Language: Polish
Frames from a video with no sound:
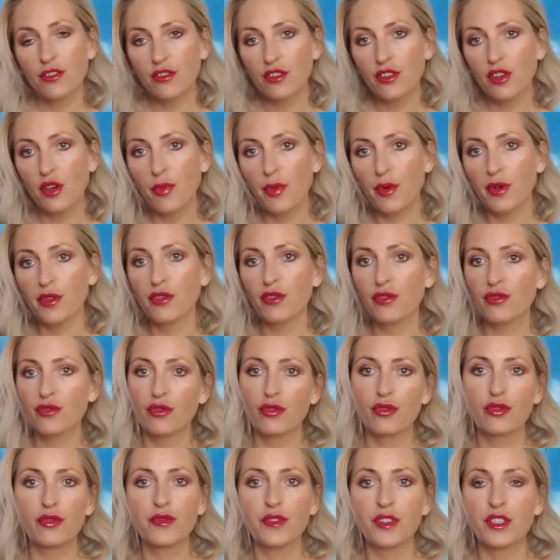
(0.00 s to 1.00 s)
do tego
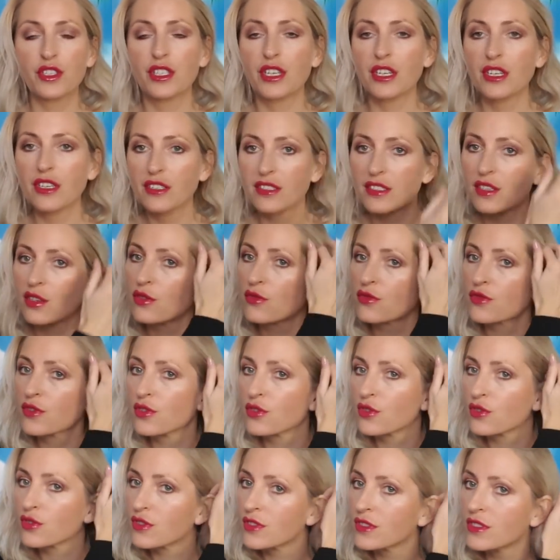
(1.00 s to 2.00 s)
produktu również, jak i
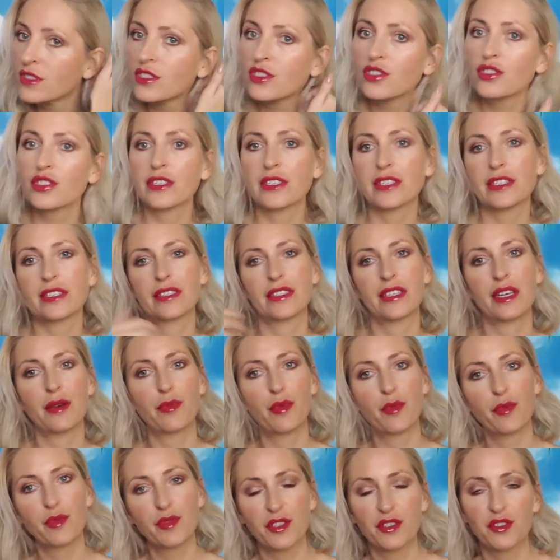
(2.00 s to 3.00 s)
zarówno do zniżek na
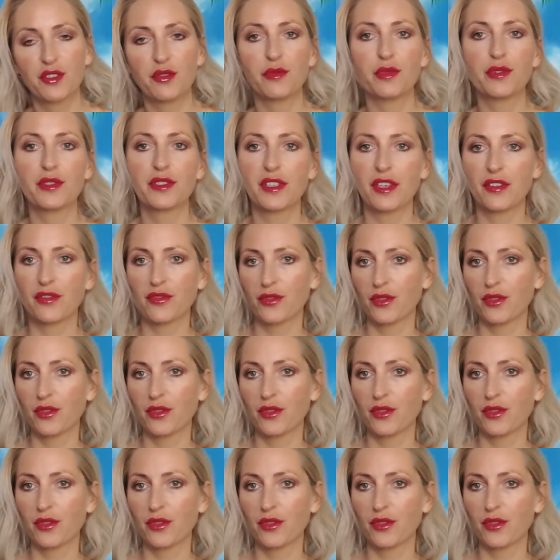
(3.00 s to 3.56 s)
poprzednią bluzkę,